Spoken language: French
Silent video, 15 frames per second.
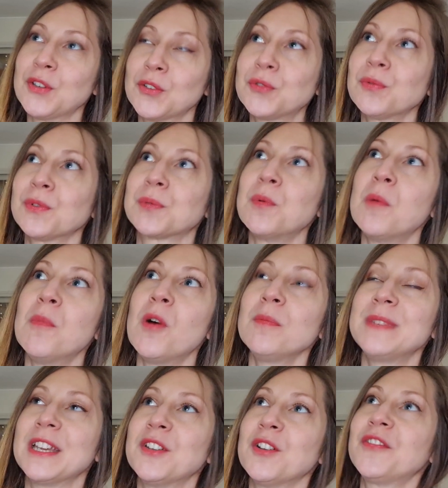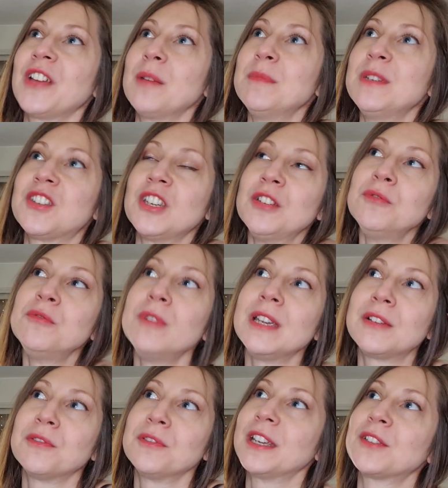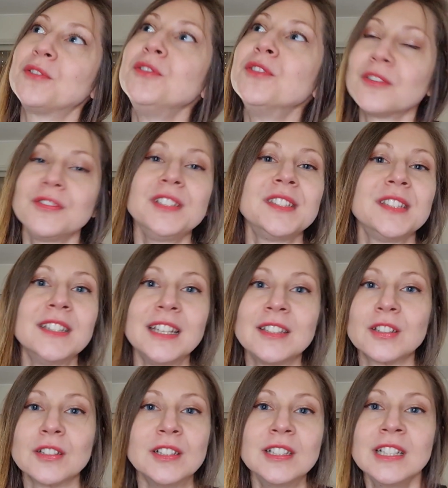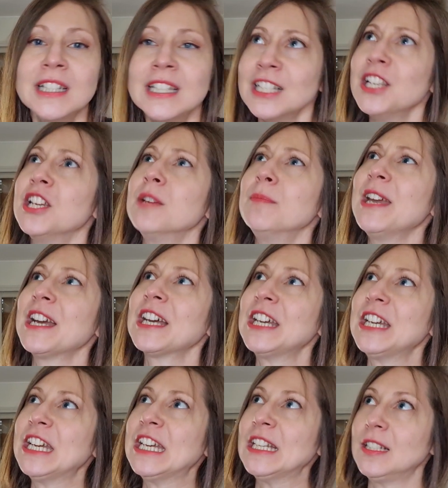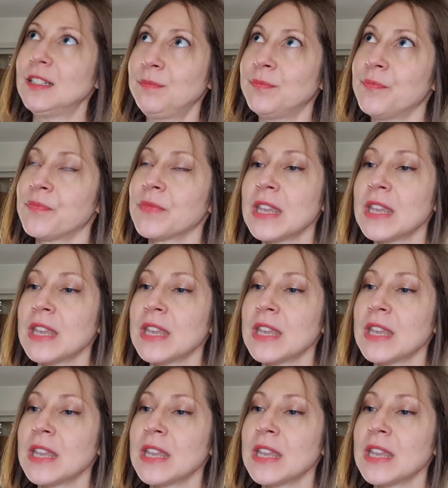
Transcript: surtout en ce moment bien enfermé chez nous et qu'on n'a qu'une envie c'est d'être euh, libéré